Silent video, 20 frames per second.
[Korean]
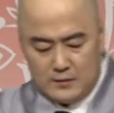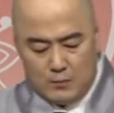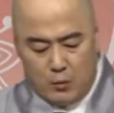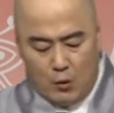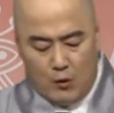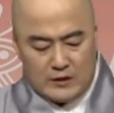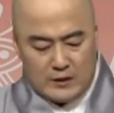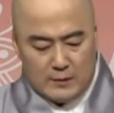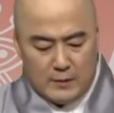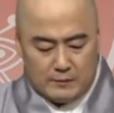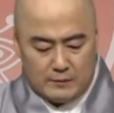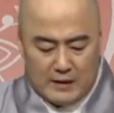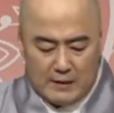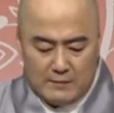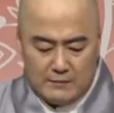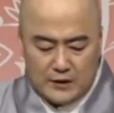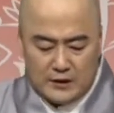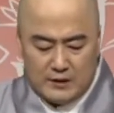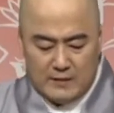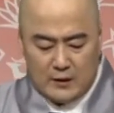
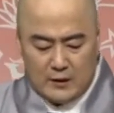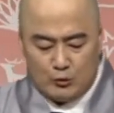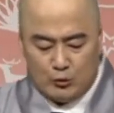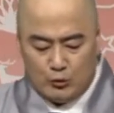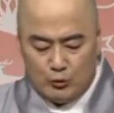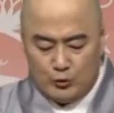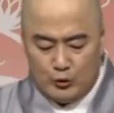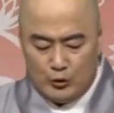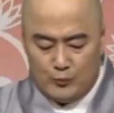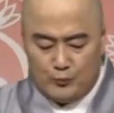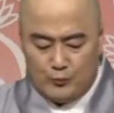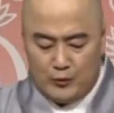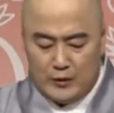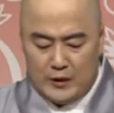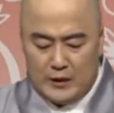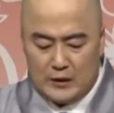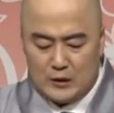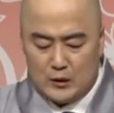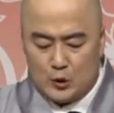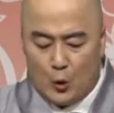보호사법담 스님의 술술
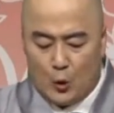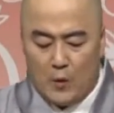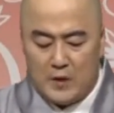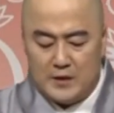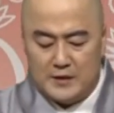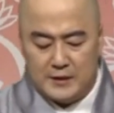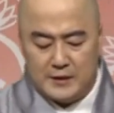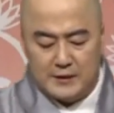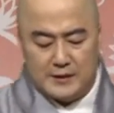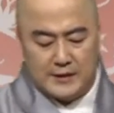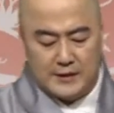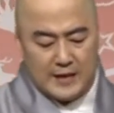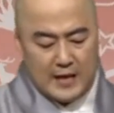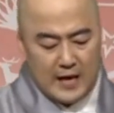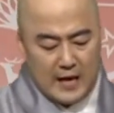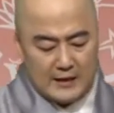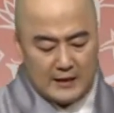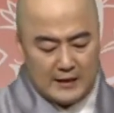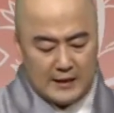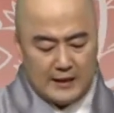풀리는 소원성취
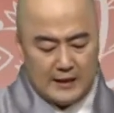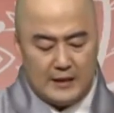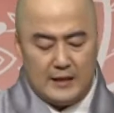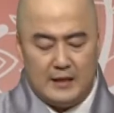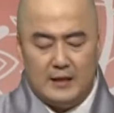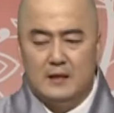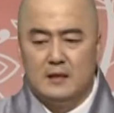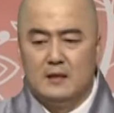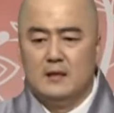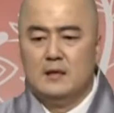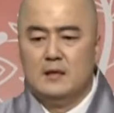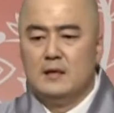이야기